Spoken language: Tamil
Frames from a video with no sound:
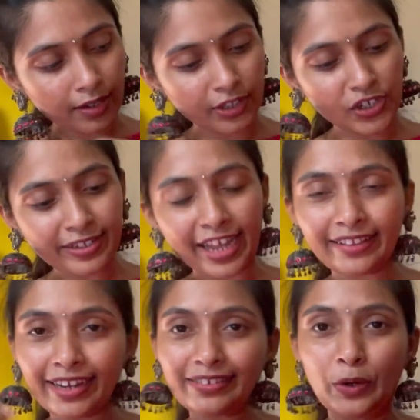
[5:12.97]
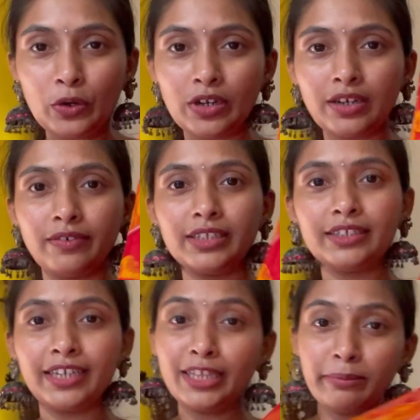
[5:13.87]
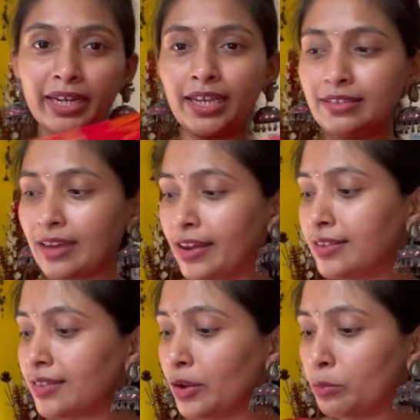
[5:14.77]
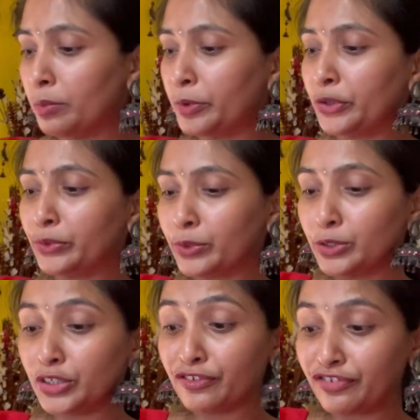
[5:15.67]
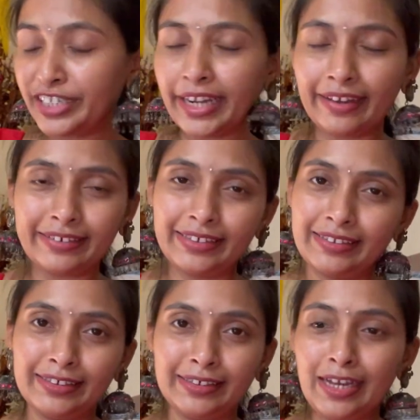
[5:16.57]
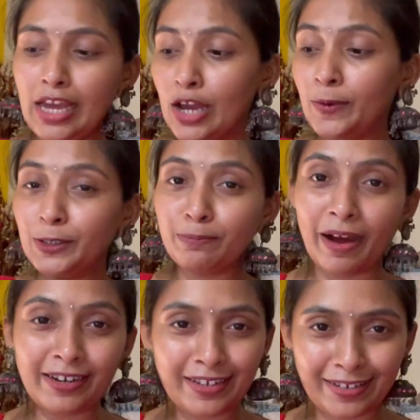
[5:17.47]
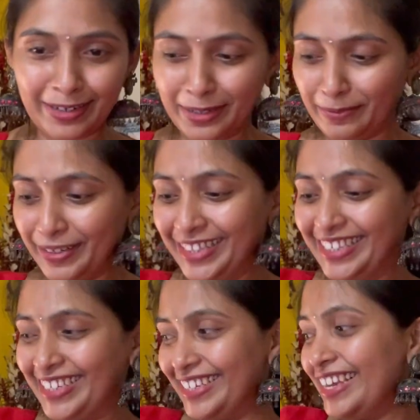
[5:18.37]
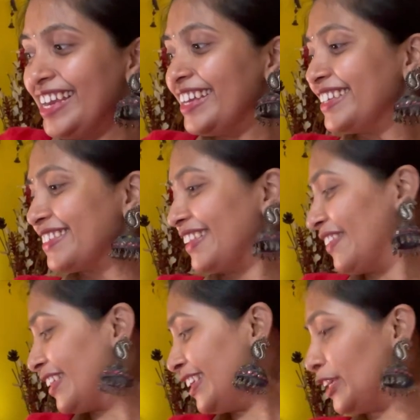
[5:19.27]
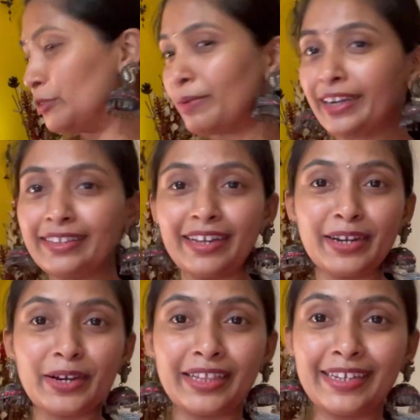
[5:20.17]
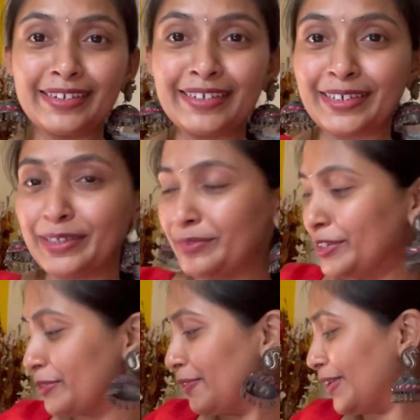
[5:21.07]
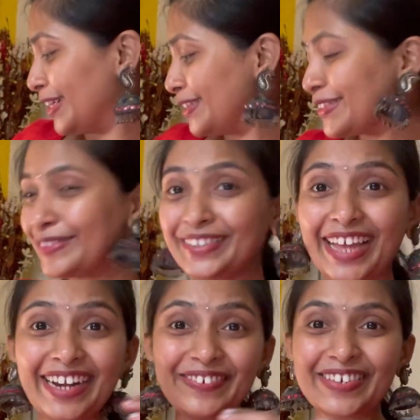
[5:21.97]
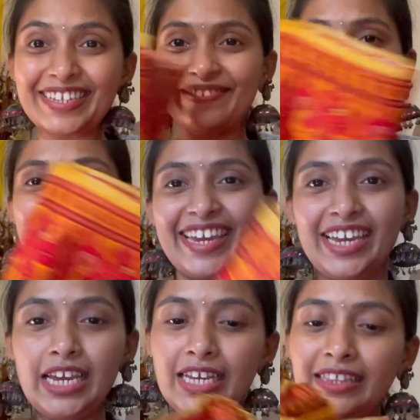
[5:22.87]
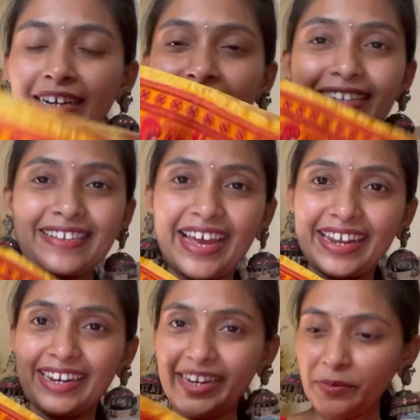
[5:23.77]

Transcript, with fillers: ஜஸ்ட் லைக் தட் கோகுலுக்கு வந்து இந்த மாதிரி சாரீஸ்லாம் ரொம்ப பிடிக்கும் கொஞ்சம் டிஃப்ரெண்ட்டாக இருக்கிறது கொஞ்சம் பார்ட்டிஸ் கட்டுற மாதிரி ஸோ அவங்க நீயும் பார்ட்டி தானே அதில் என்ன இருக்குது அப்படின்னு சொல்லுவாங்க ஸோ தேட் வாஸ் மை தேர்ட் சாரீ